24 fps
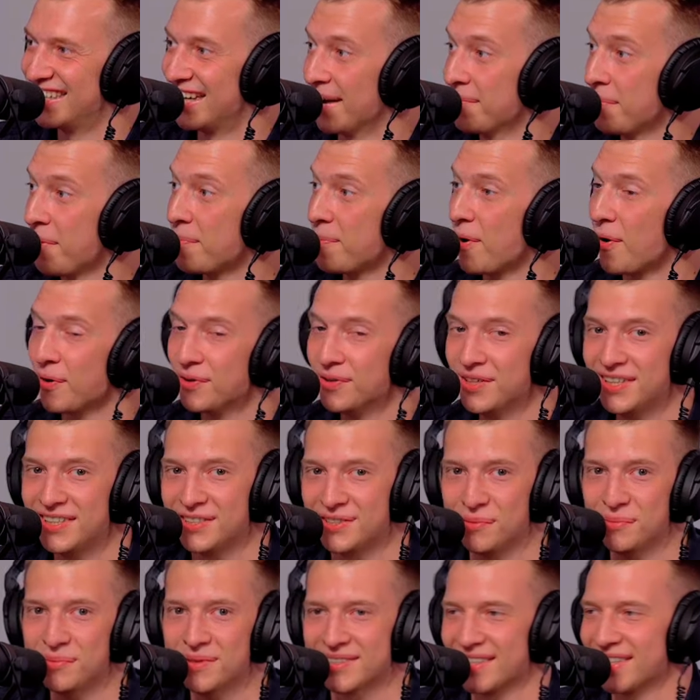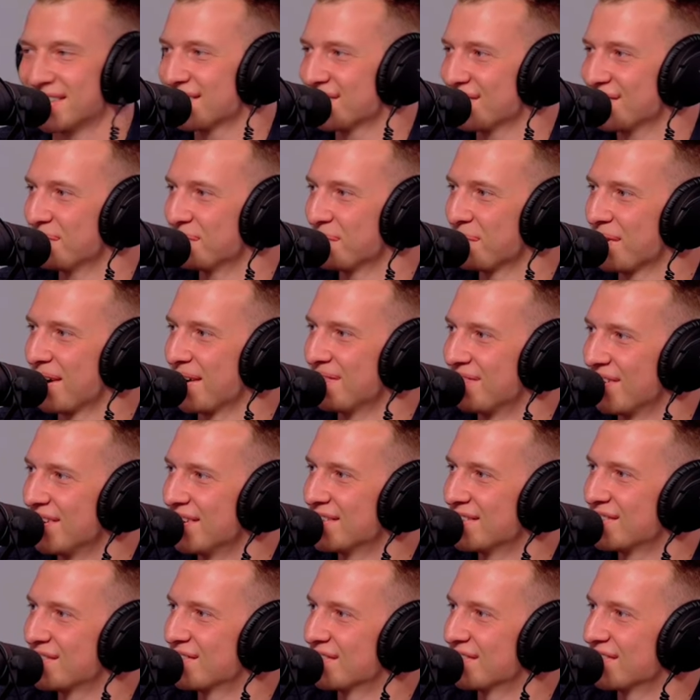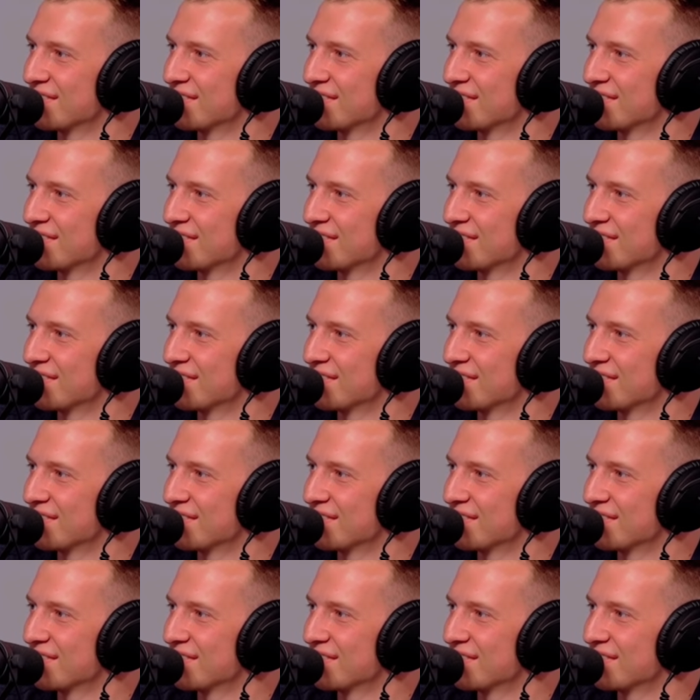Ich habe aber auch nichts umgesetzt von dem Programm, weil es